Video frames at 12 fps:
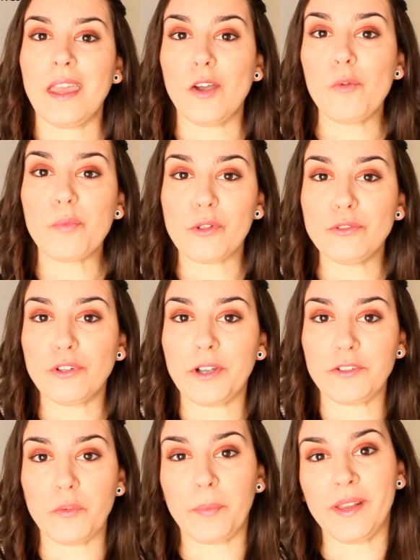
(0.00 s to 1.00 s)
Es un producto
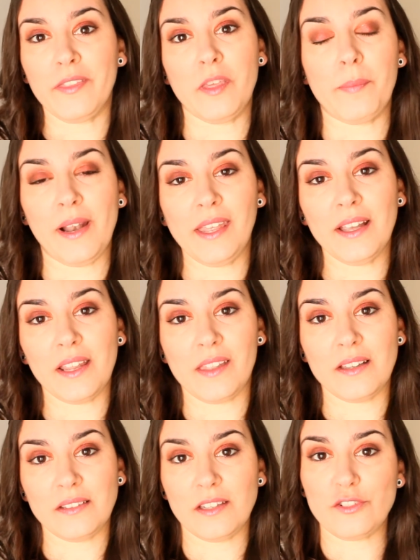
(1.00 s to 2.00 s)
que sus principales
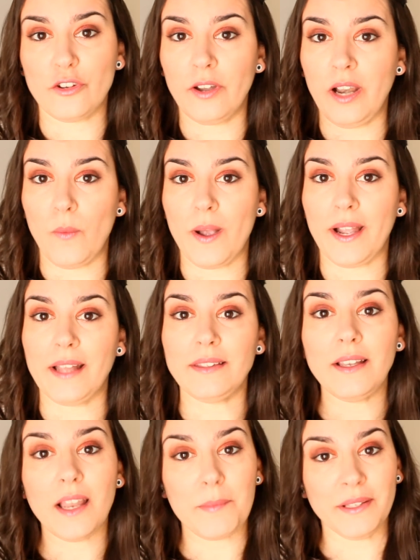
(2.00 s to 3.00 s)
ingredientes son el
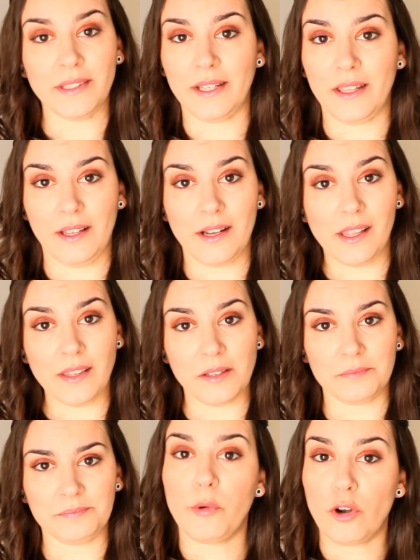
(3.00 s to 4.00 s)
aguacate y la manteca de
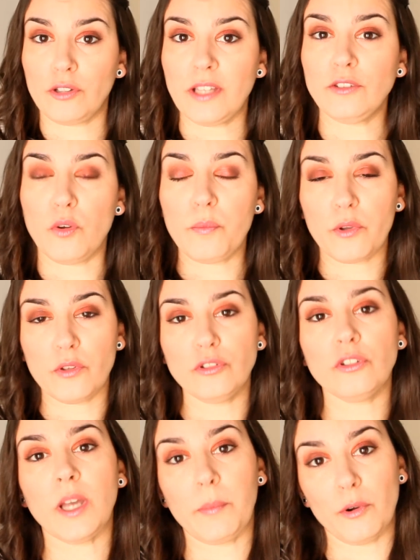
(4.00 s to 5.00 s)
karité, por lo tanto es un
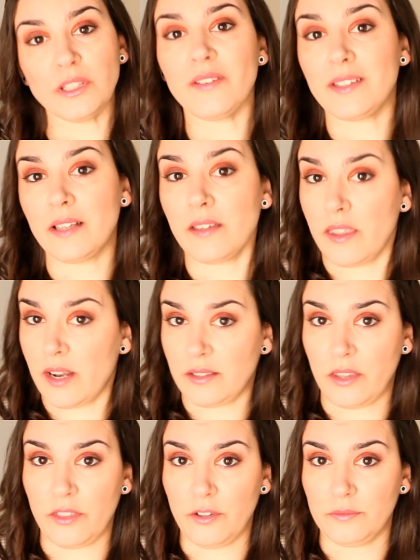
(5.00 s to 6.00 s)
producto que aporta bastante
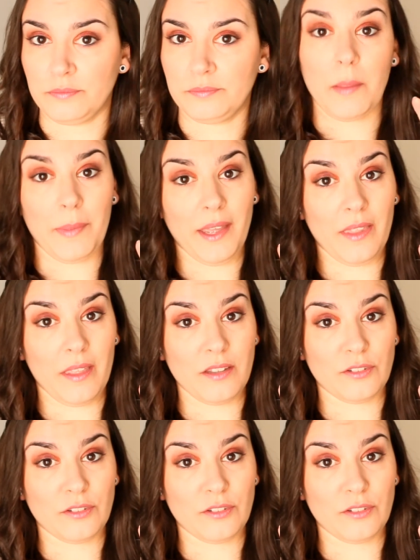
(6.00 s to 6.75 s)
hidratación. La pega de